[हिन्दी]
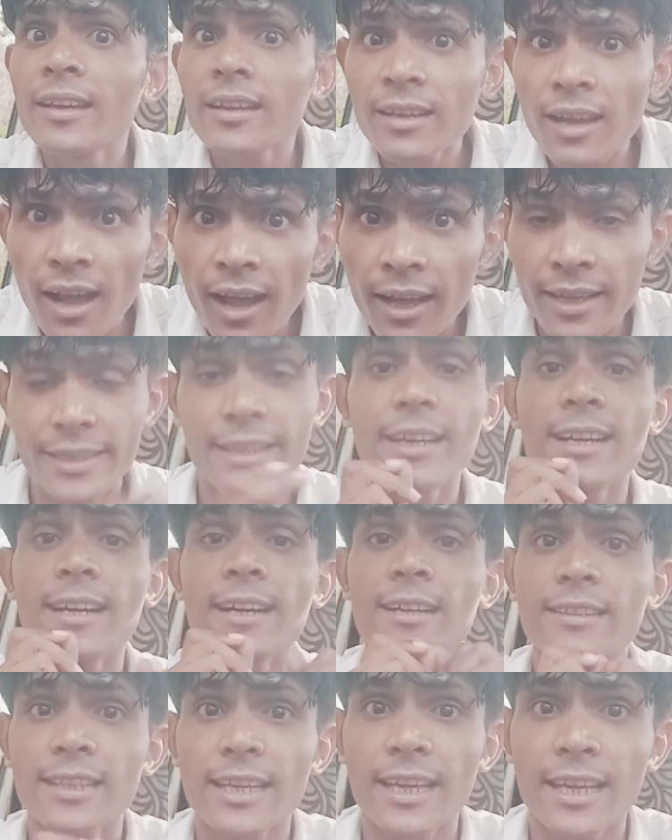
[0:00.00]
का ये
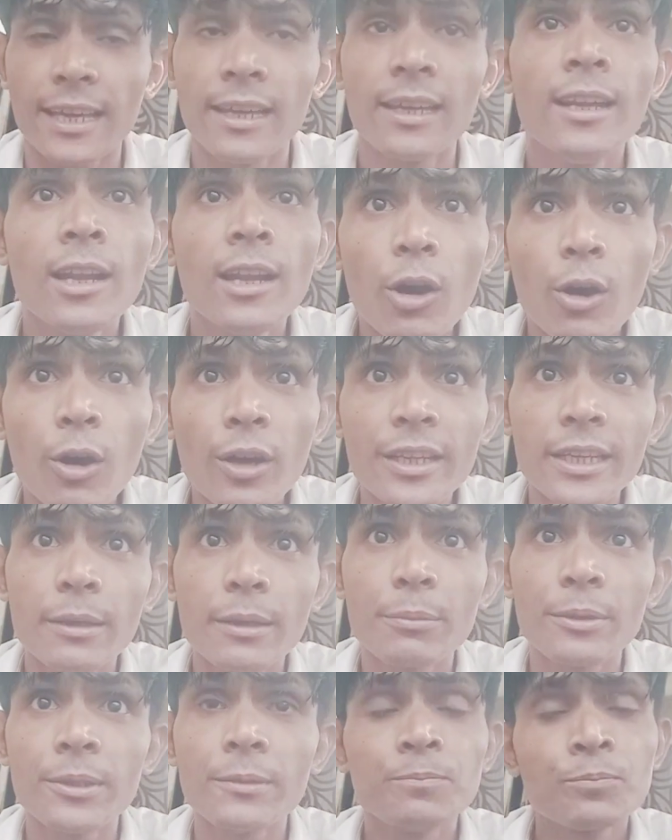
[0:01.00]
करते हैं और ये
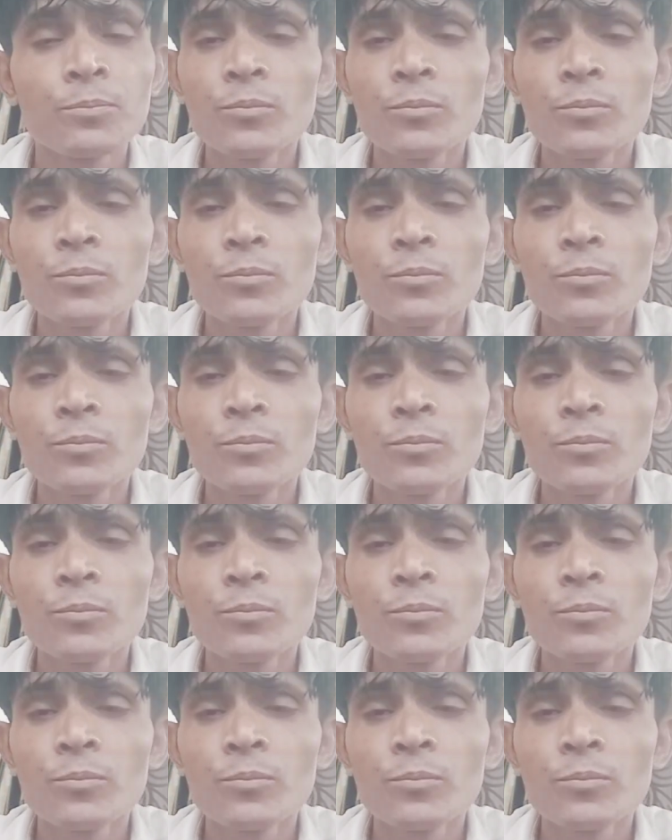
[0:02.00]
भी